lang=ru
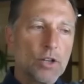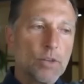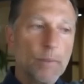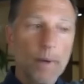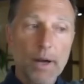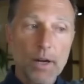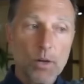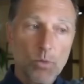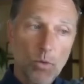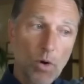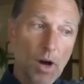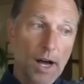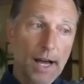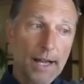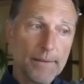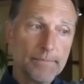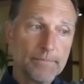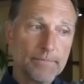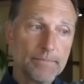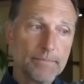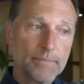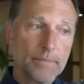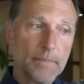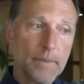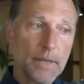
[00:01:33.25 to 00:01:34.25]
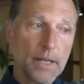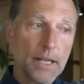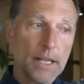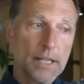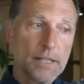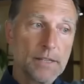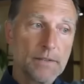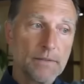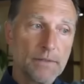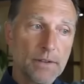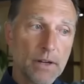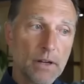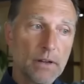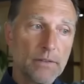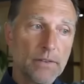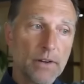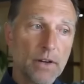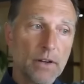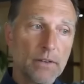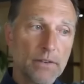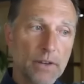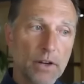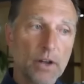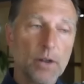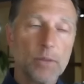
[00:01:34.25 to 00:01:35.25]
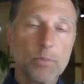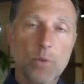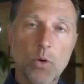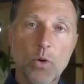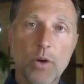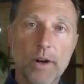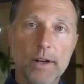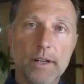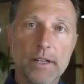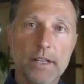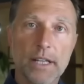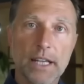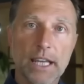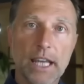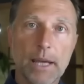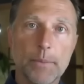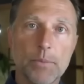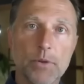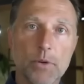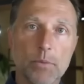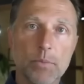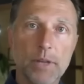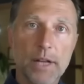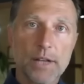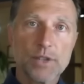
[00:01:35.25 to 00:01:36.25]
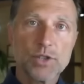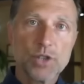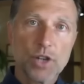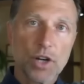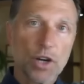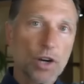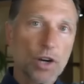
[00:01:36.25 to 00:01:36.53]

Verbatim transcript: Очень-очень важно любой ценой поддерживать